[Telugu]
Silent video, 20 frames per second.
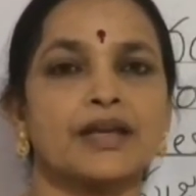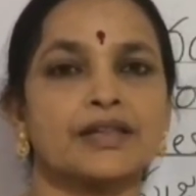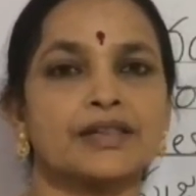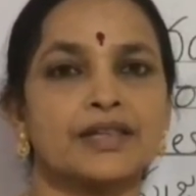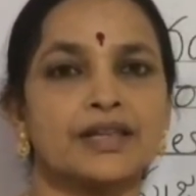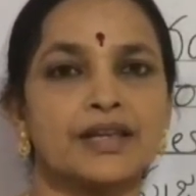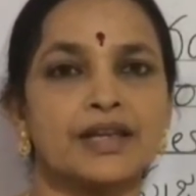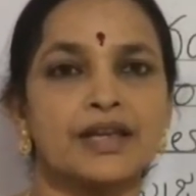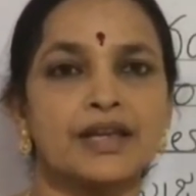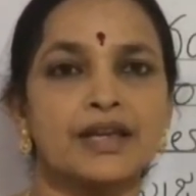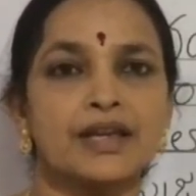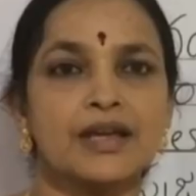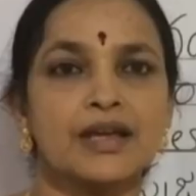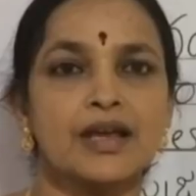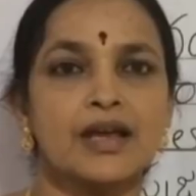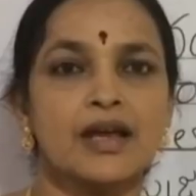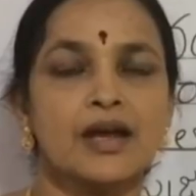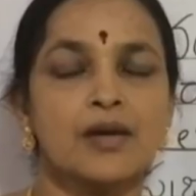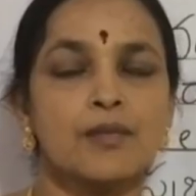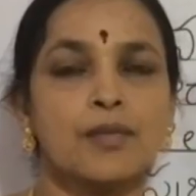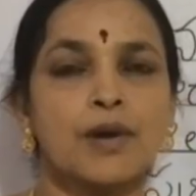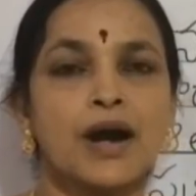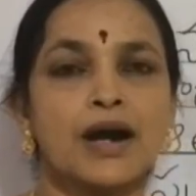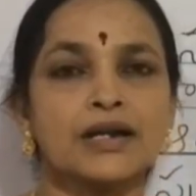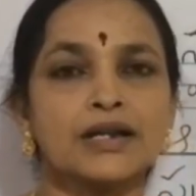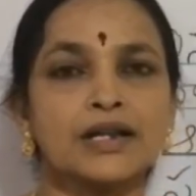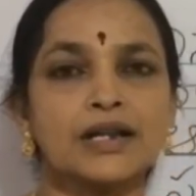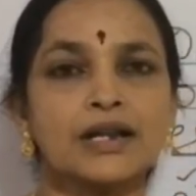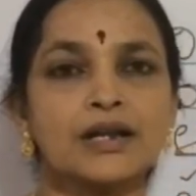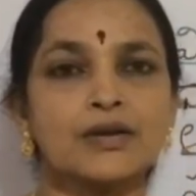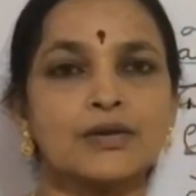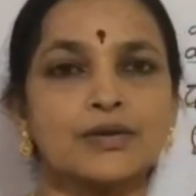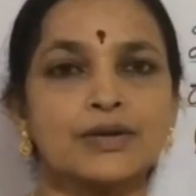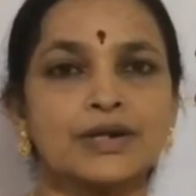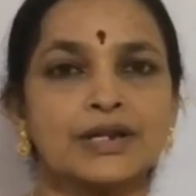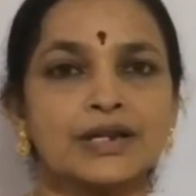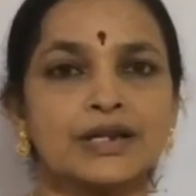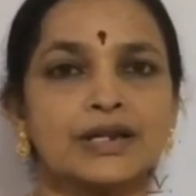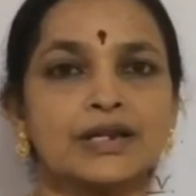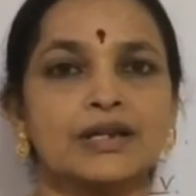అయితే
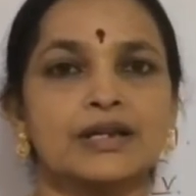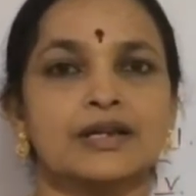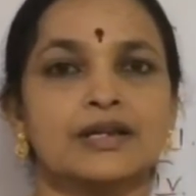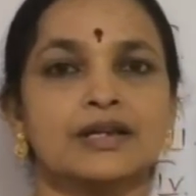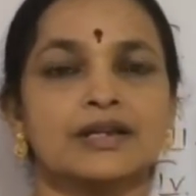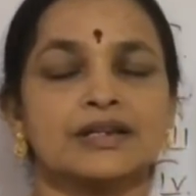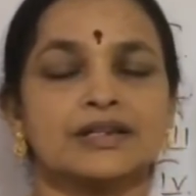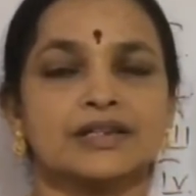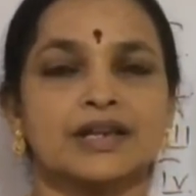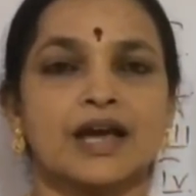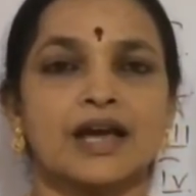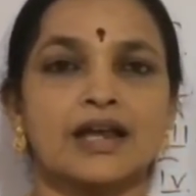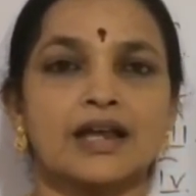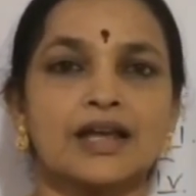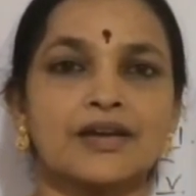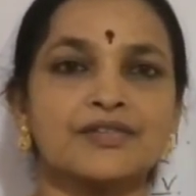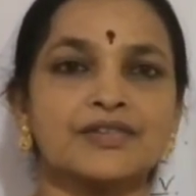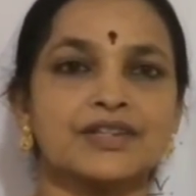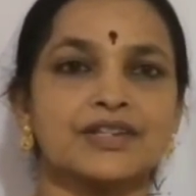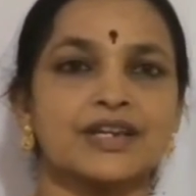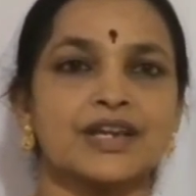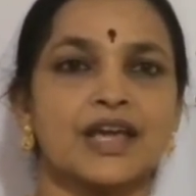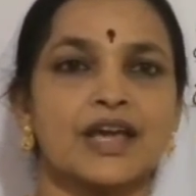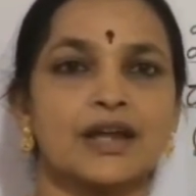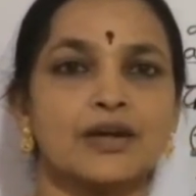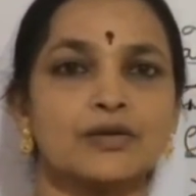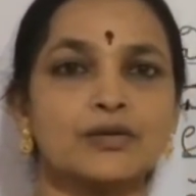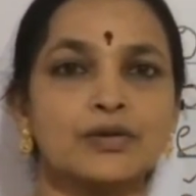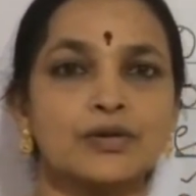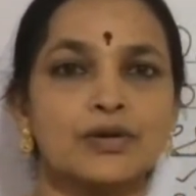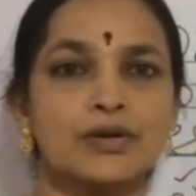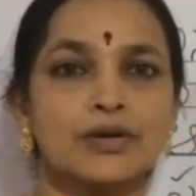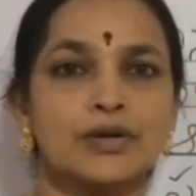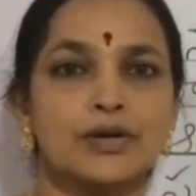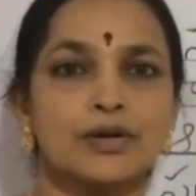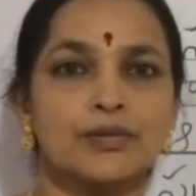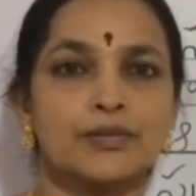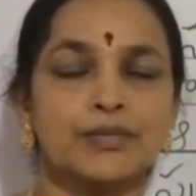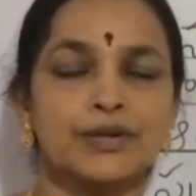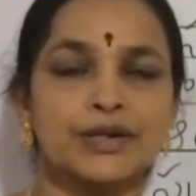పాఠంలోని చాలా విషయాలు
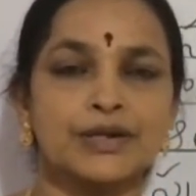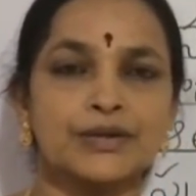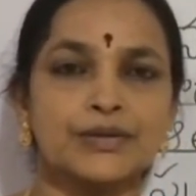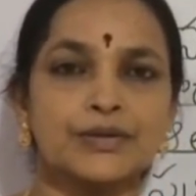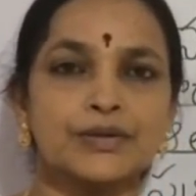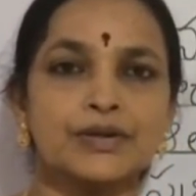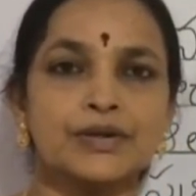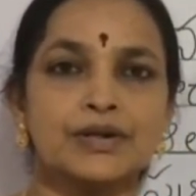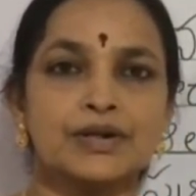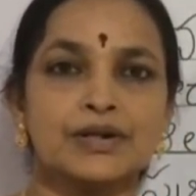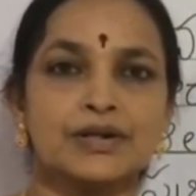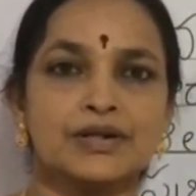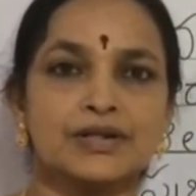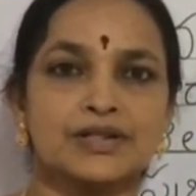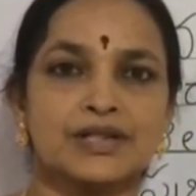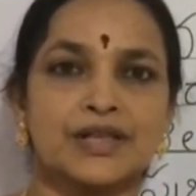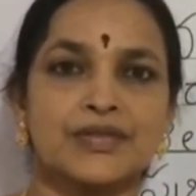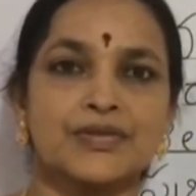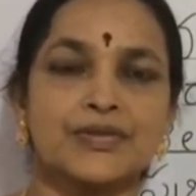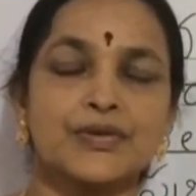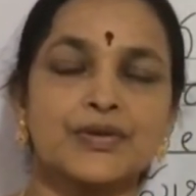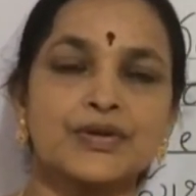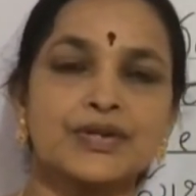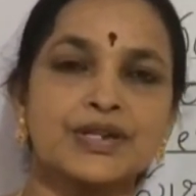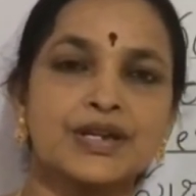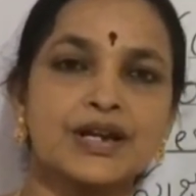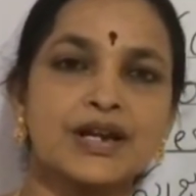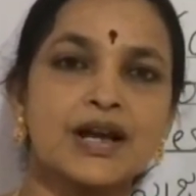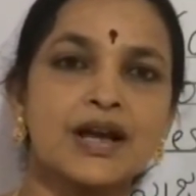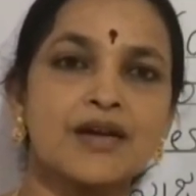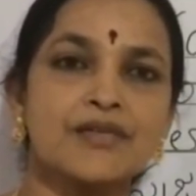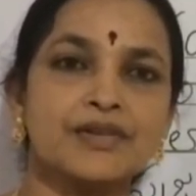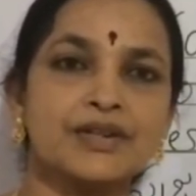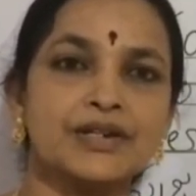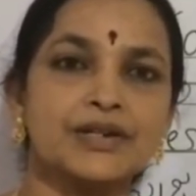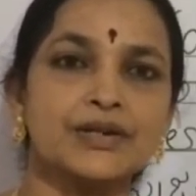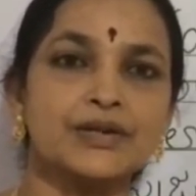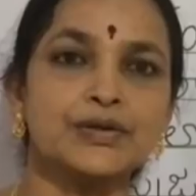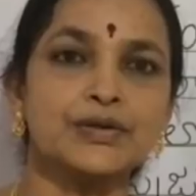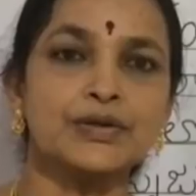మీరు సంతోషంగా
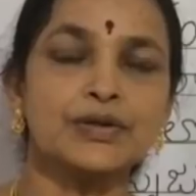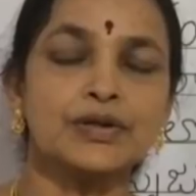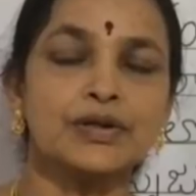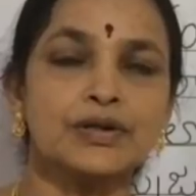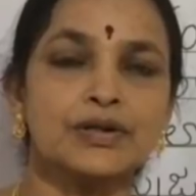వింటూ